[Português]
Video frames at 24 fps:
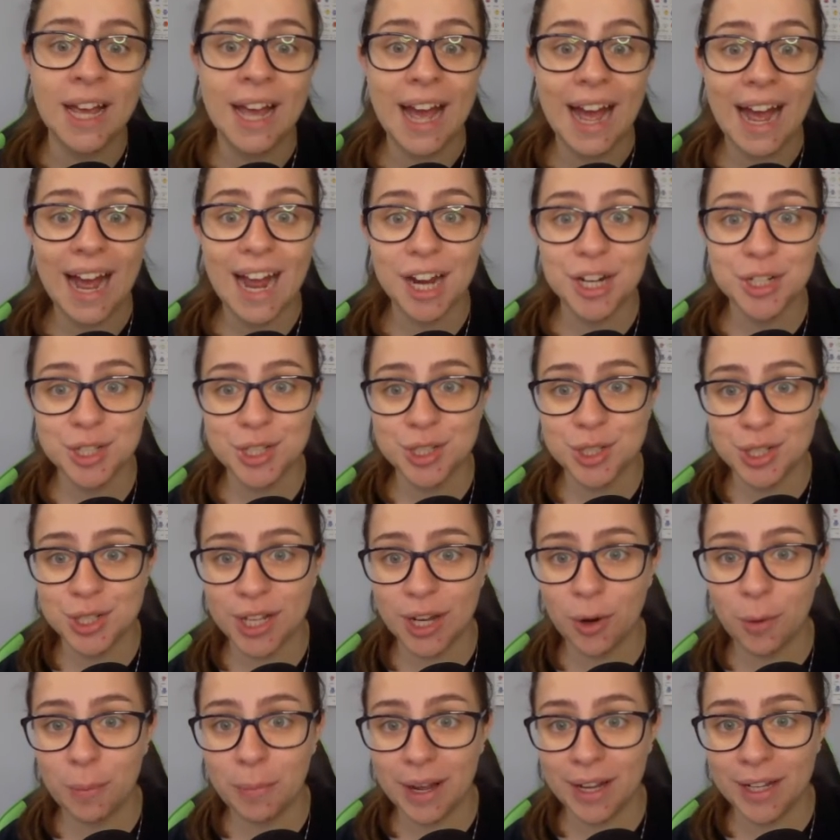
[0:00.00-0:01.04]
A gente
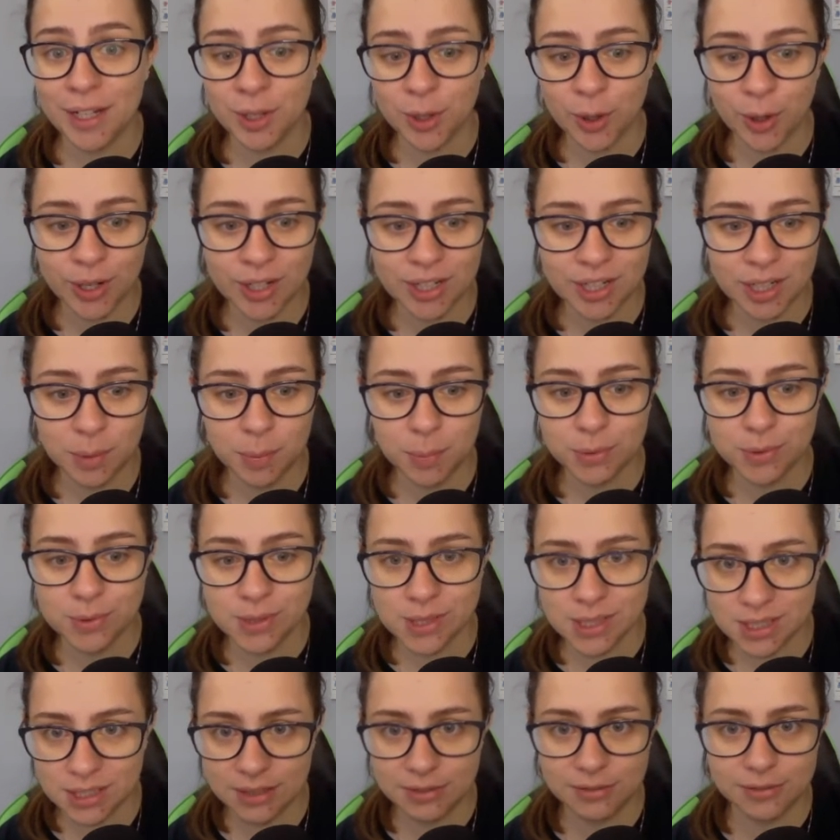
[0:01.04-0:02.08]
quer o maior I
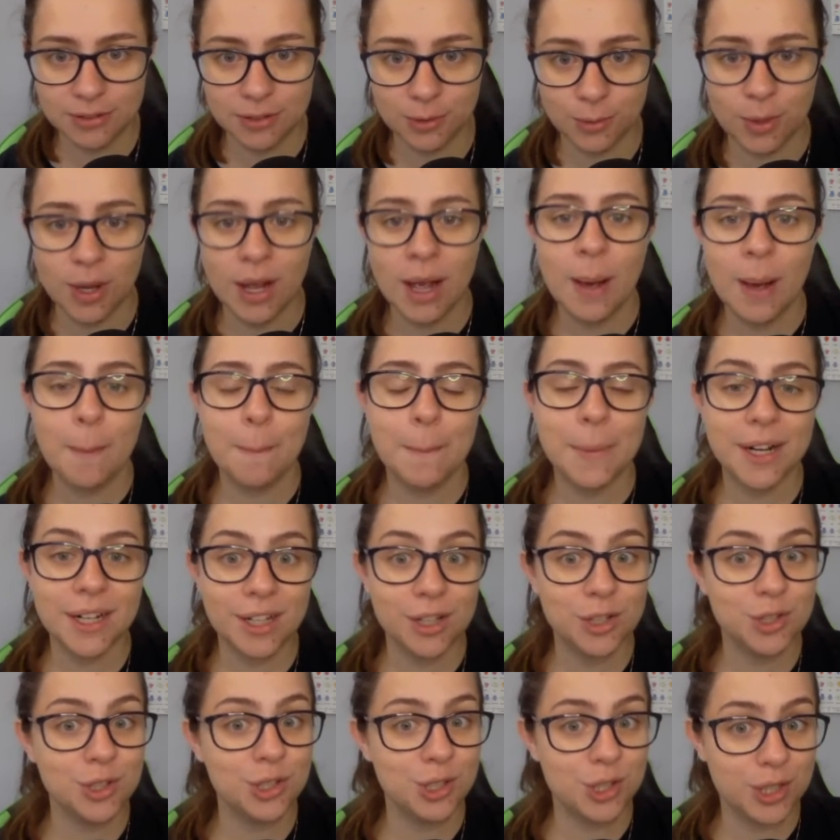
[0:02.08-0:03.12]
possível. Para que
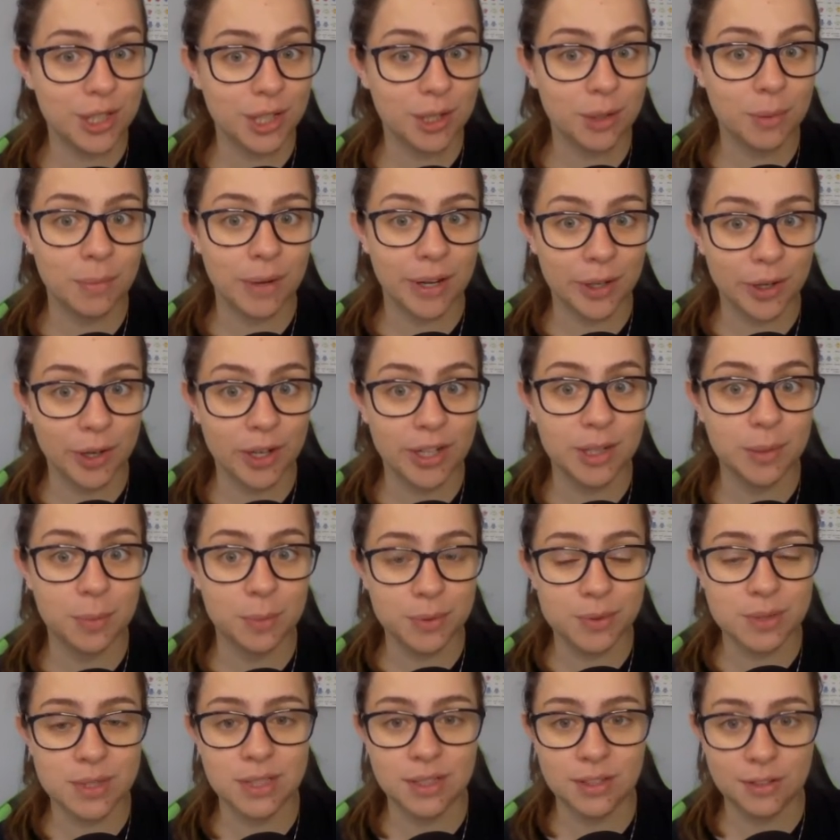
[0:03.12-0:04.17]
a gente tenha o maior I
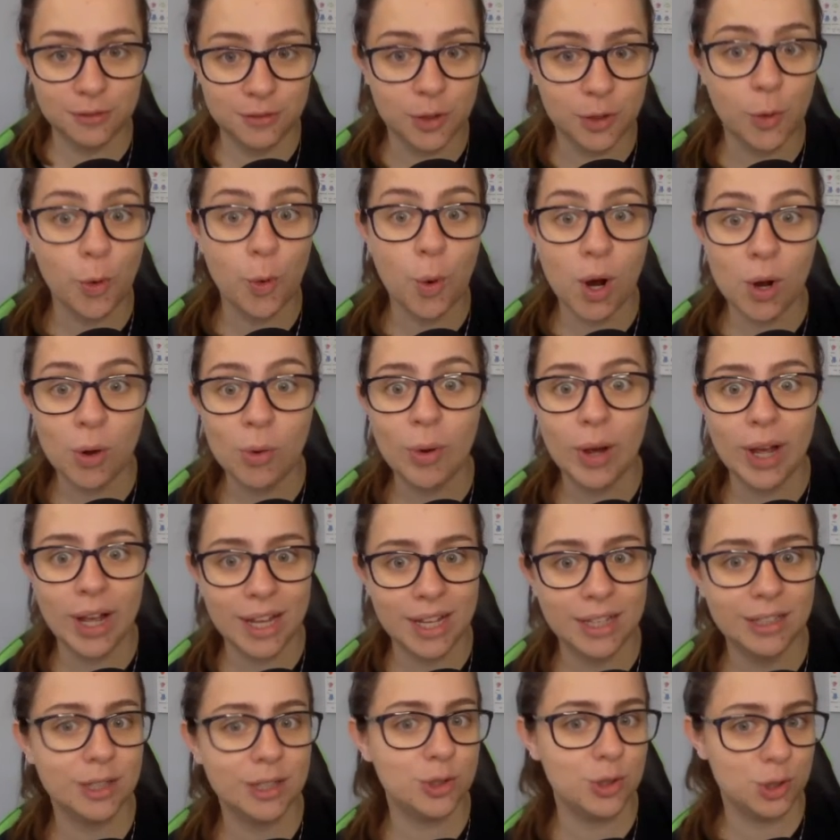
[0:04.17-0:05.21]
possível, qual
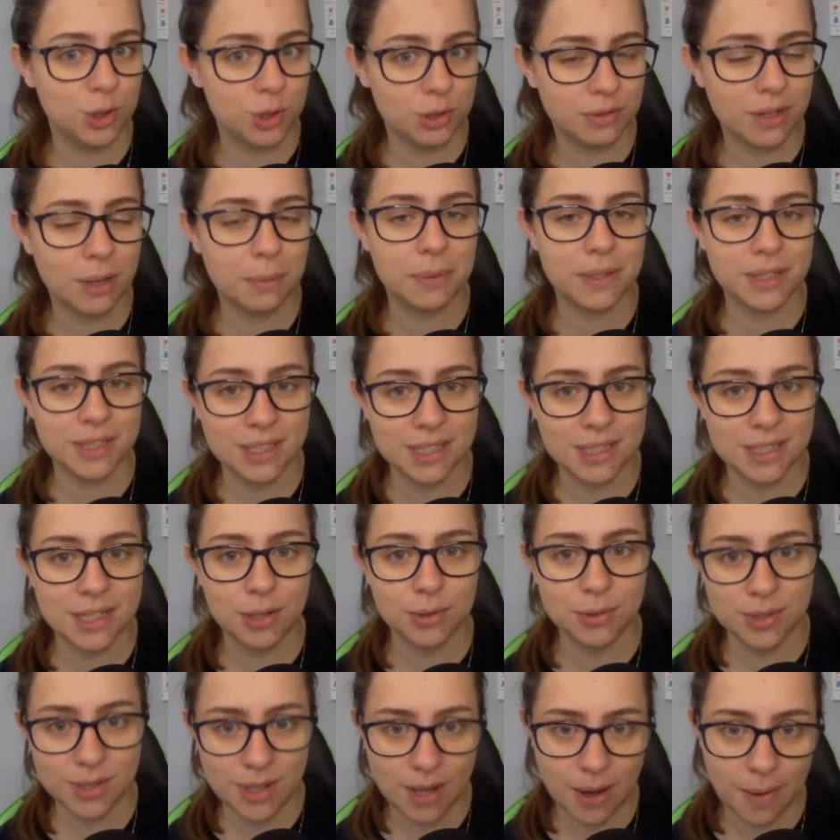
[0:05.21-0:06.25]
R a gente vai precisar
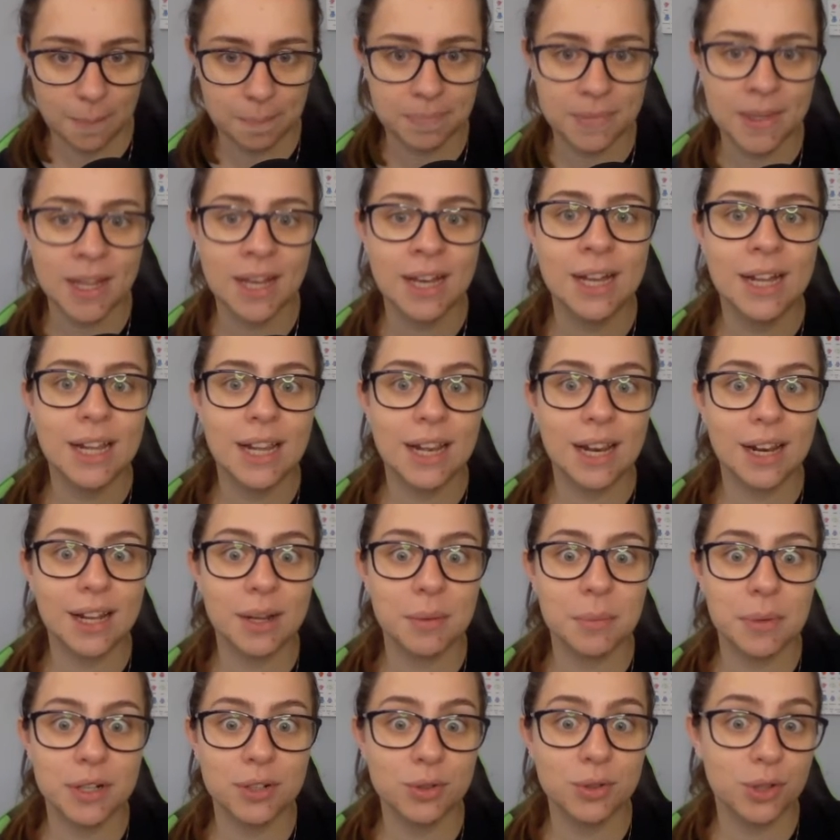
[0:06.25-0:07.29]
usar?
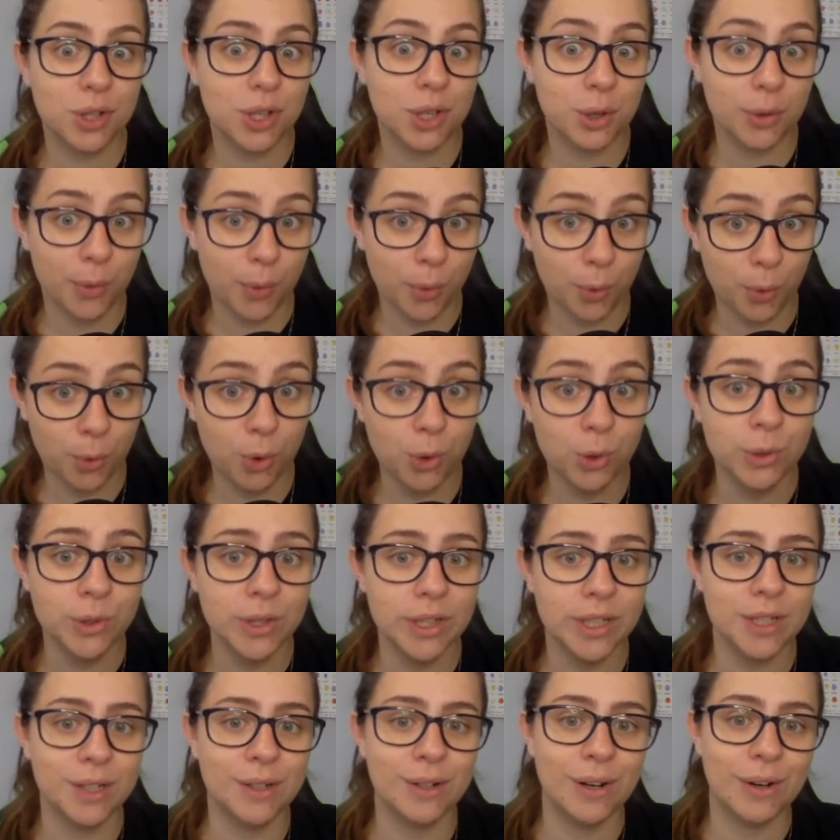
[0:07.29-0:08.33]
Lembrando que U
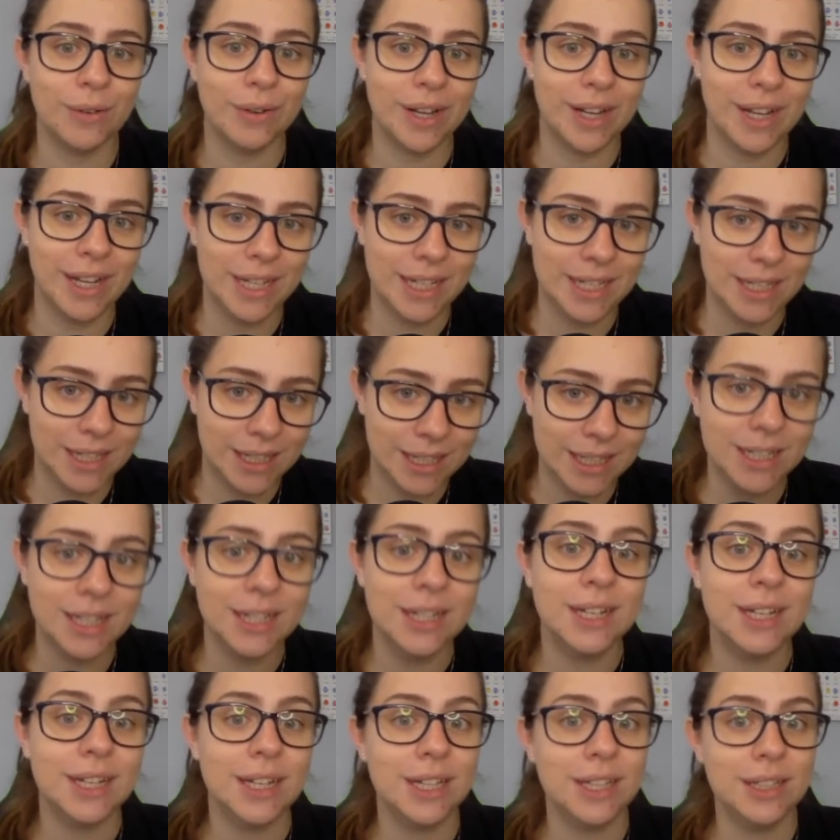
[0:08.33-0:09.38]
igual
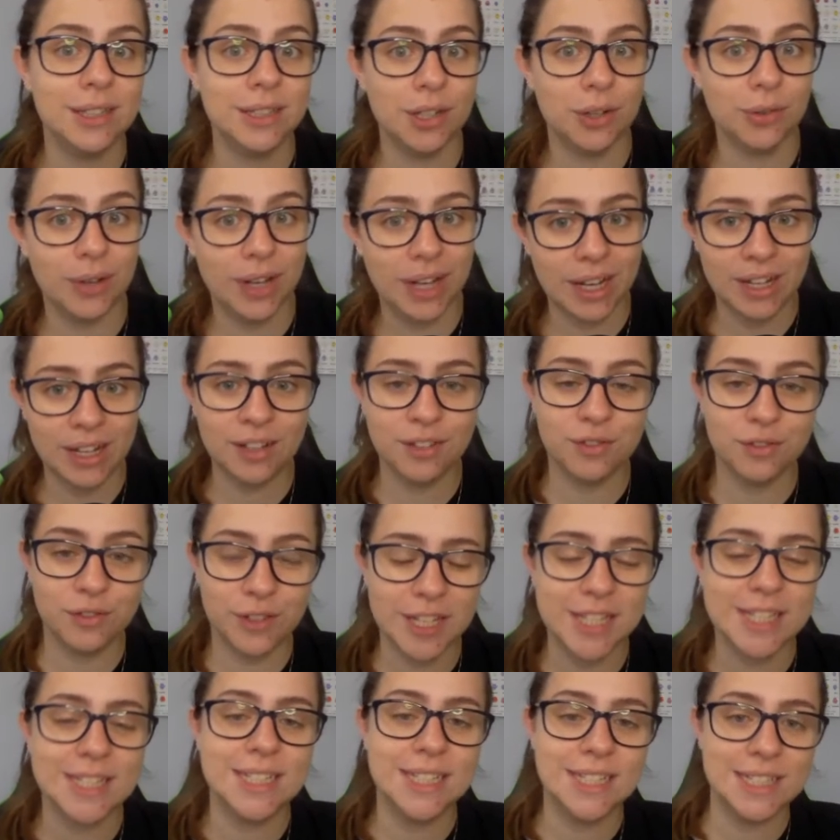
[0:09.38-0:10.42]
RI então, R
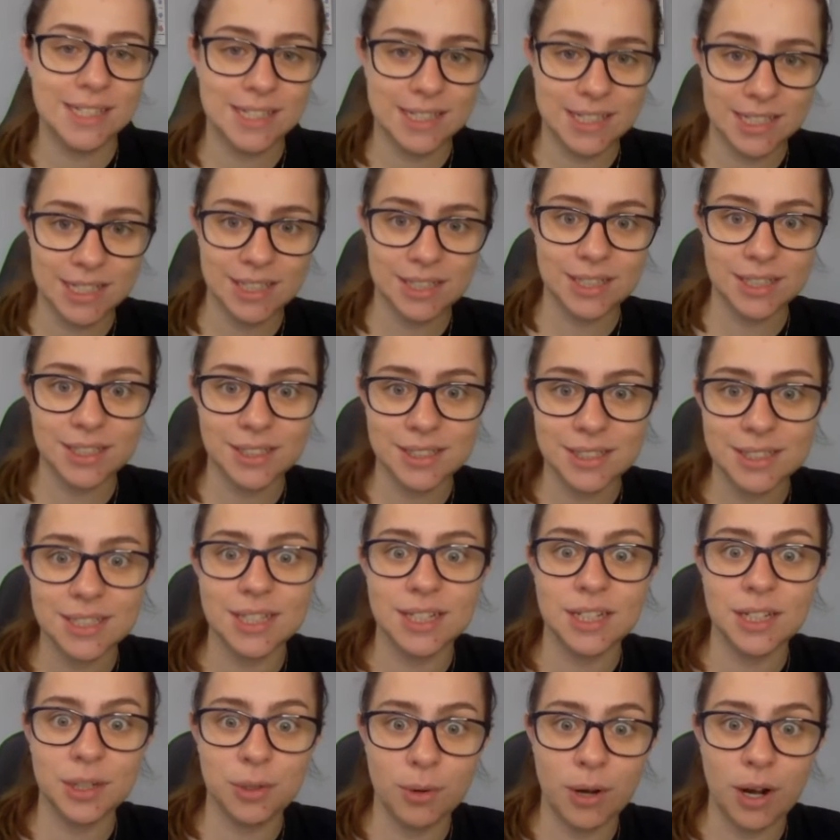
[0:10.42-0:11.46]
vezes I tem que
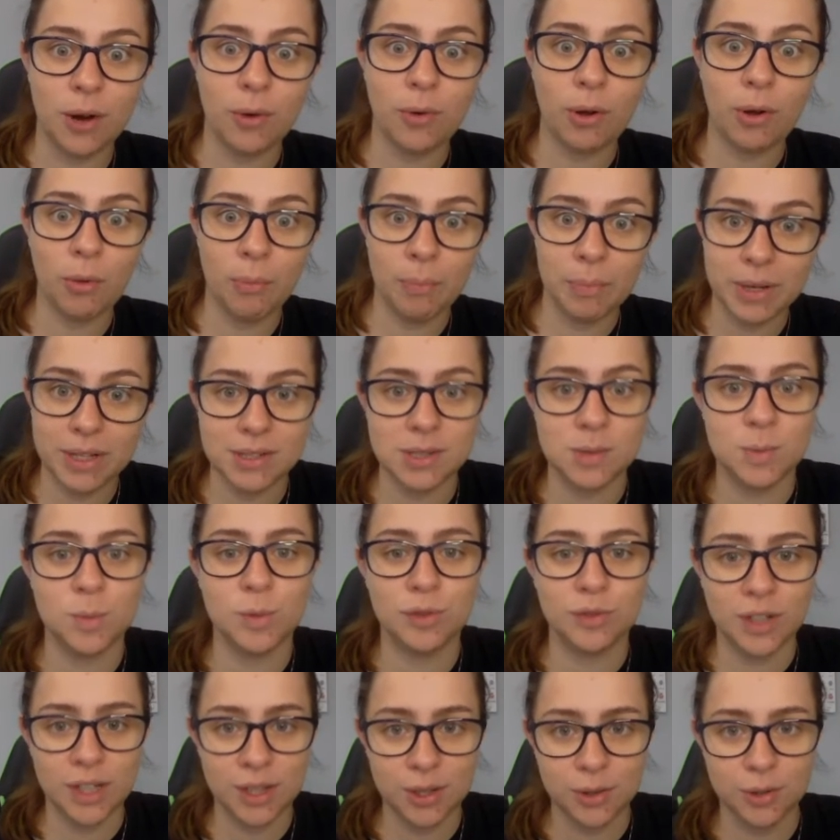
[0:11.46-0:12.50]
ser igual ao
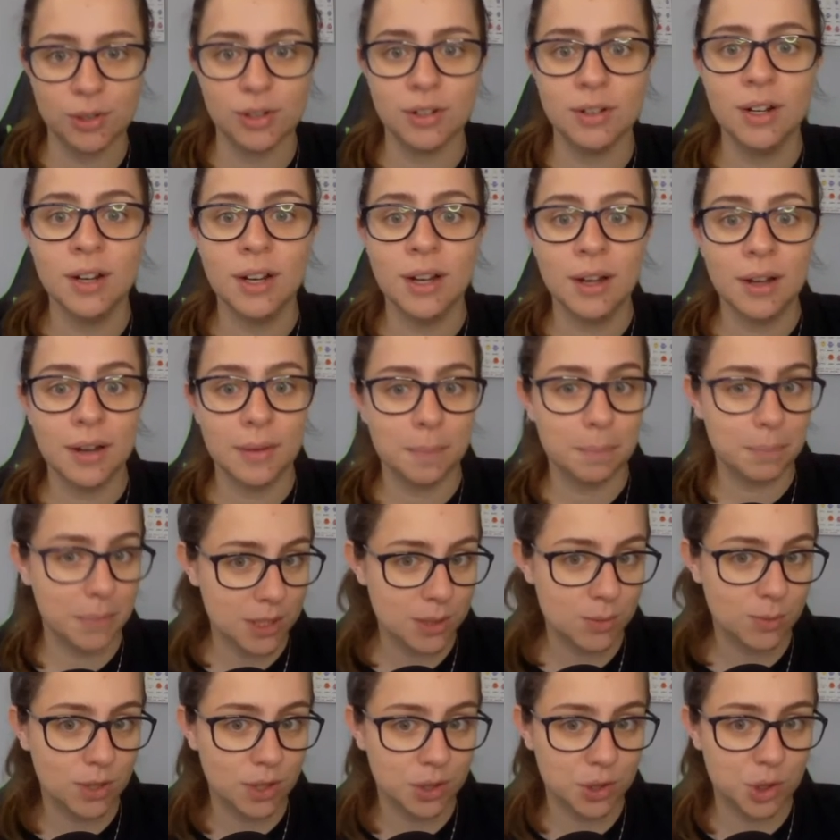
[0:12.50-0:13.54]
mesmo valor,
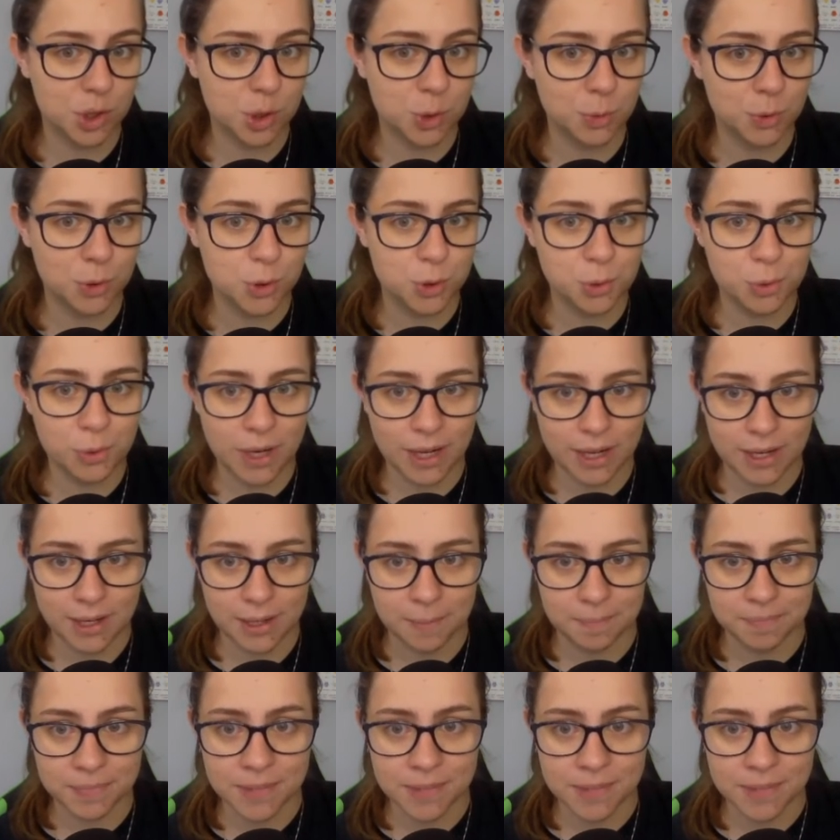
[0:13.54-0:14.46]
mesmo que a gente mude o R.